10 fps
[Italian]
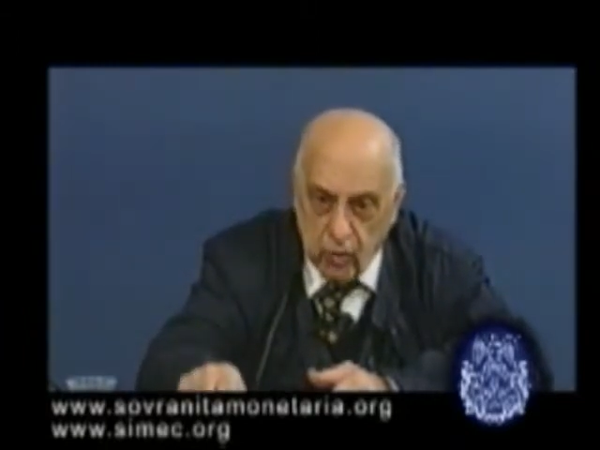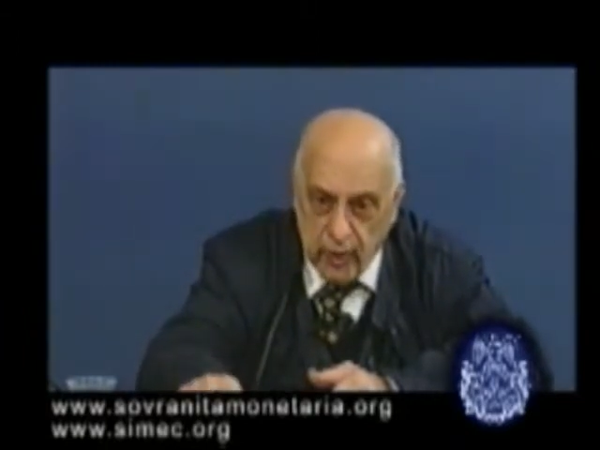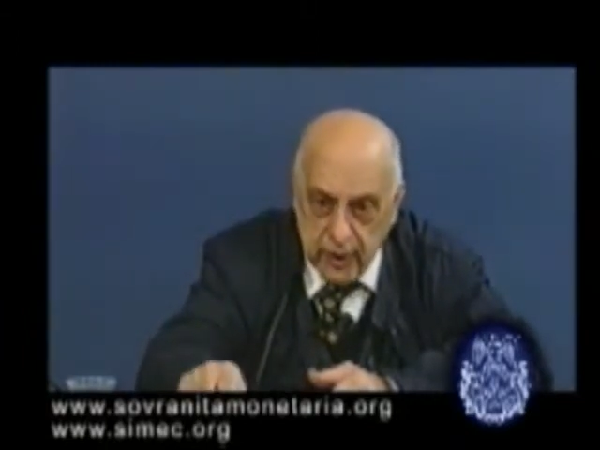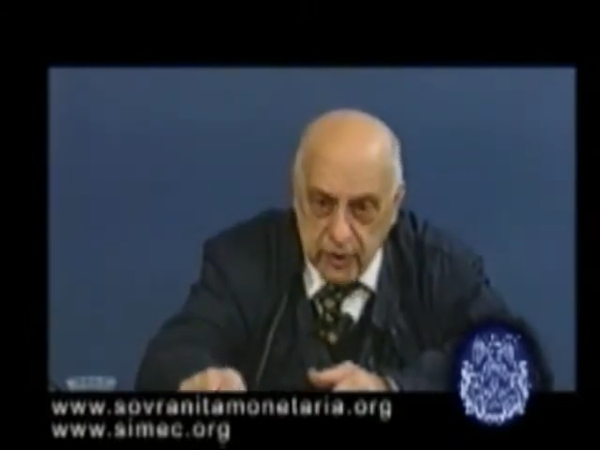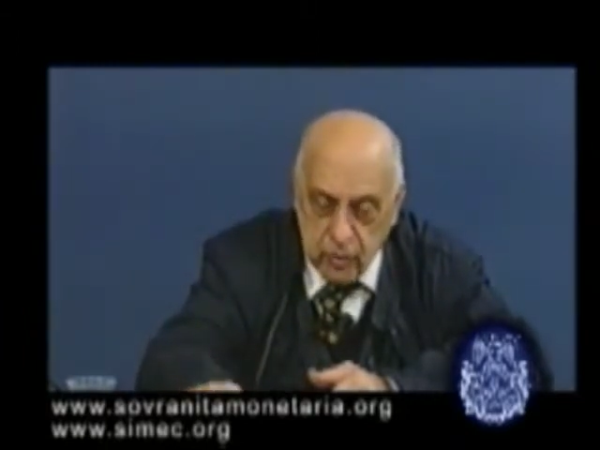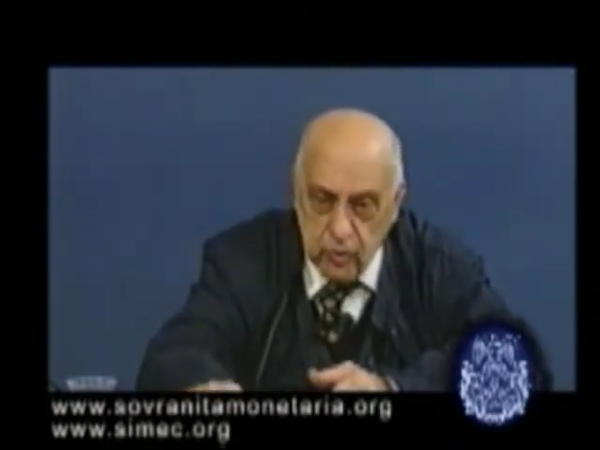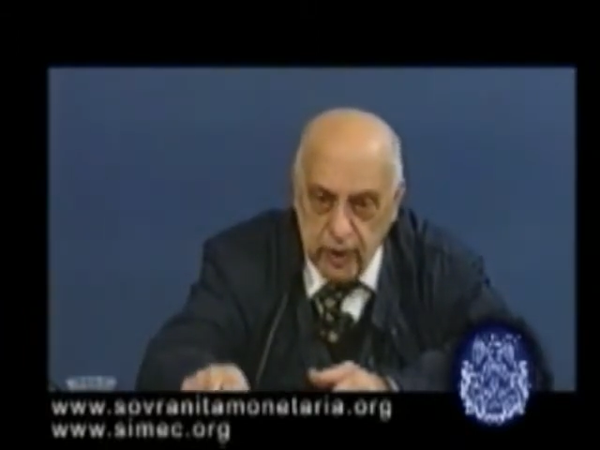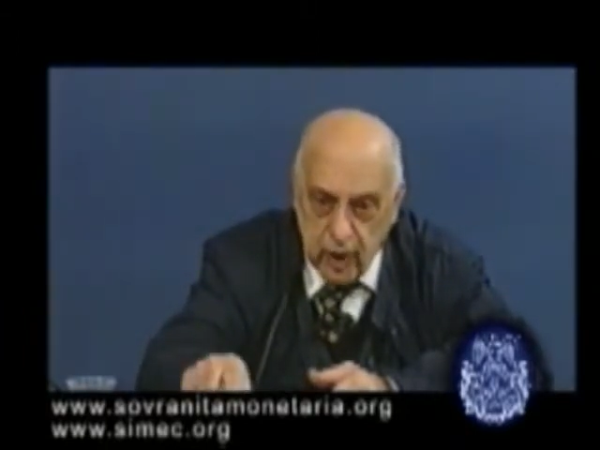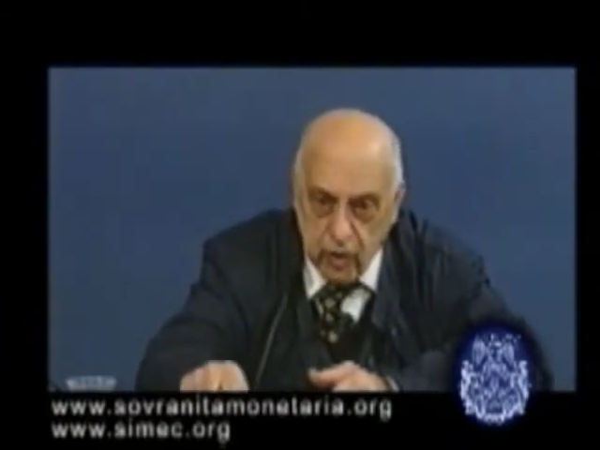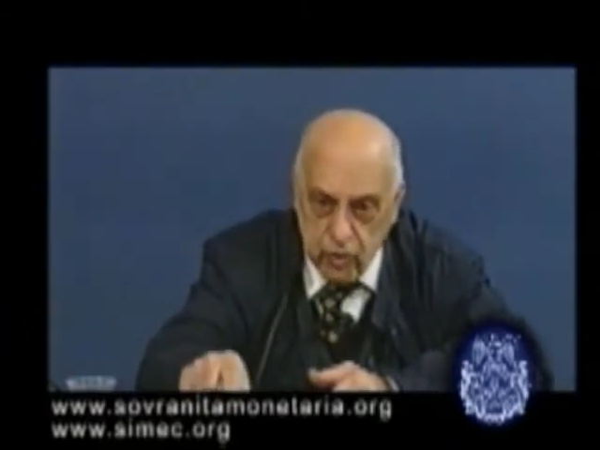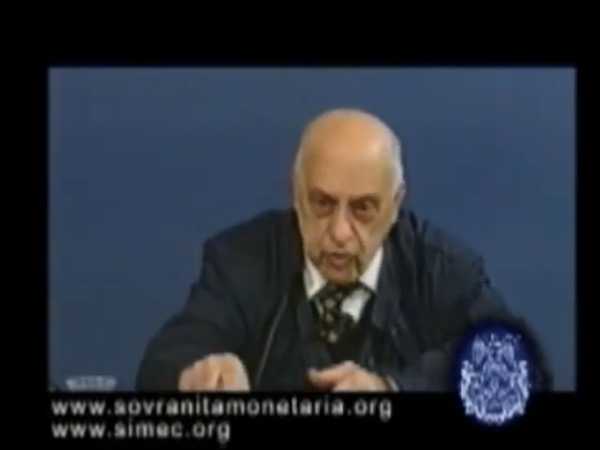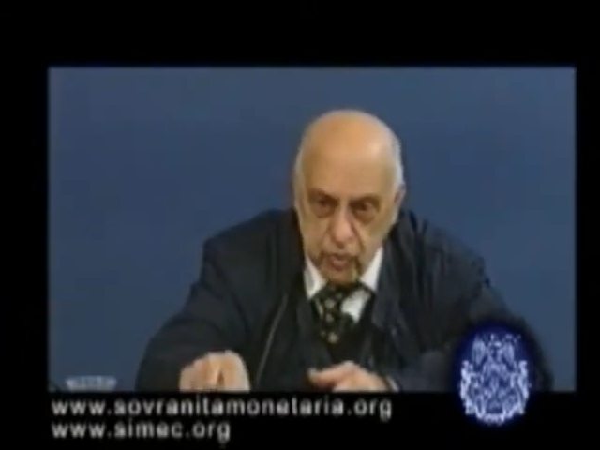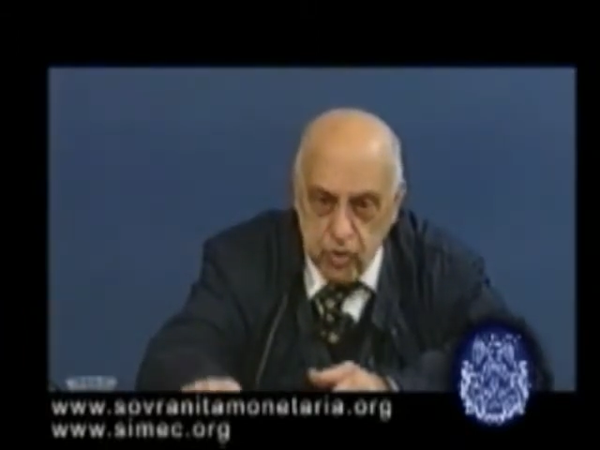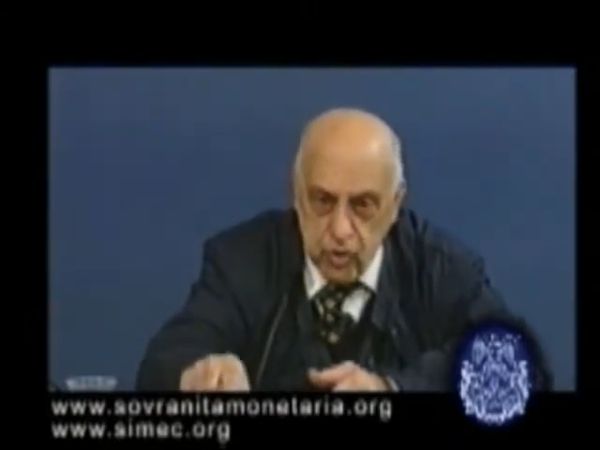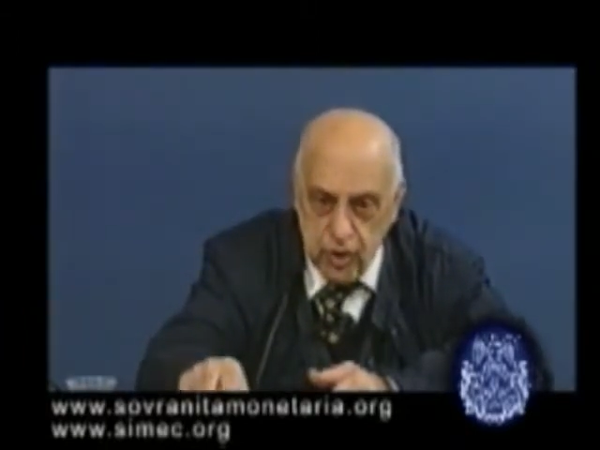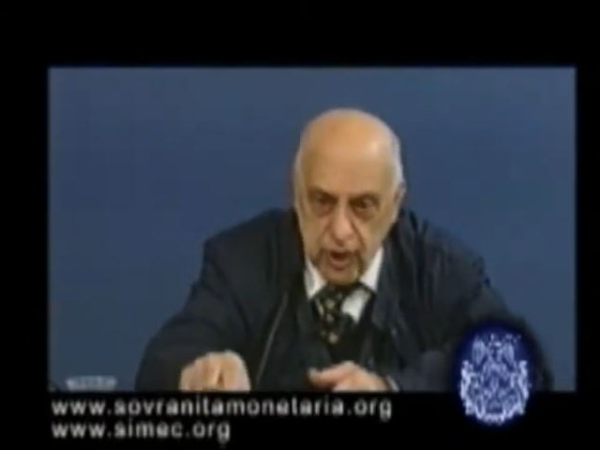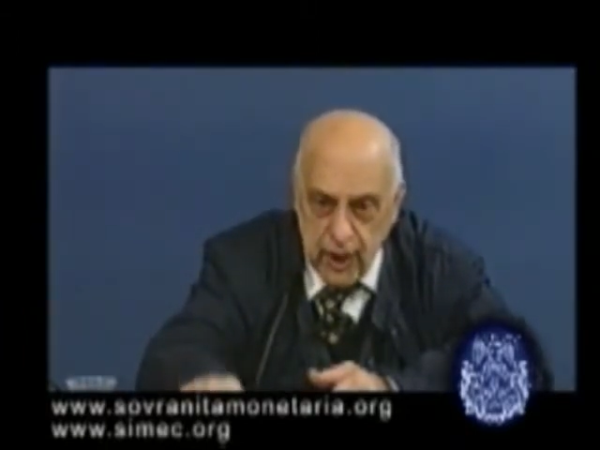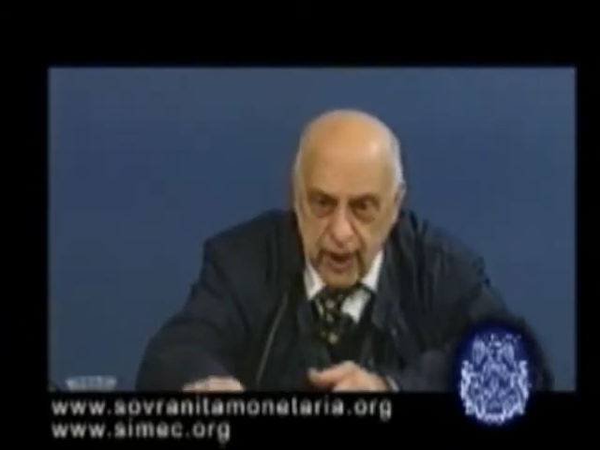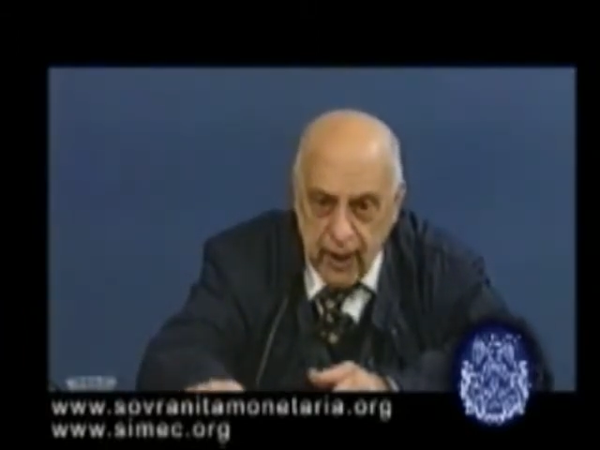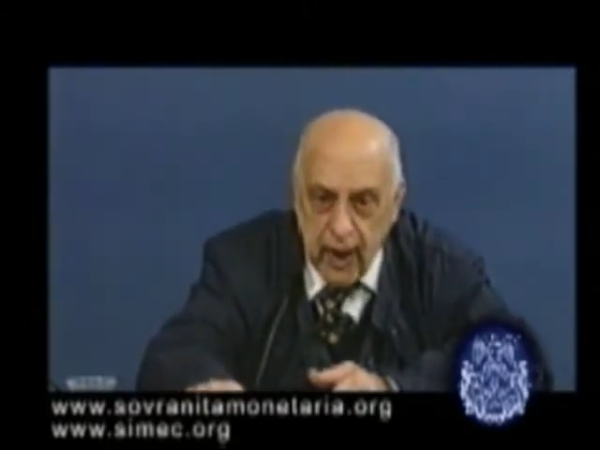42 della Costituzione
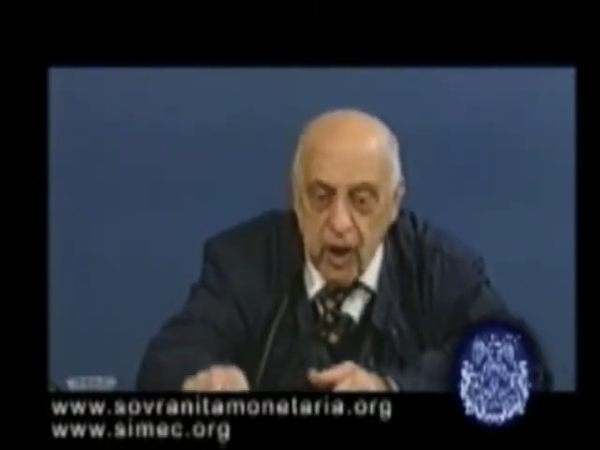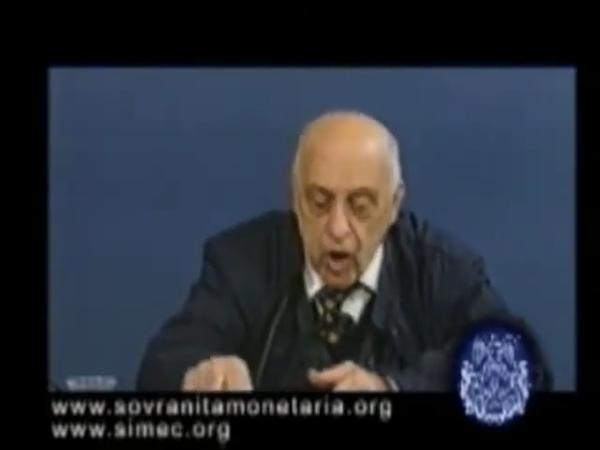italiana,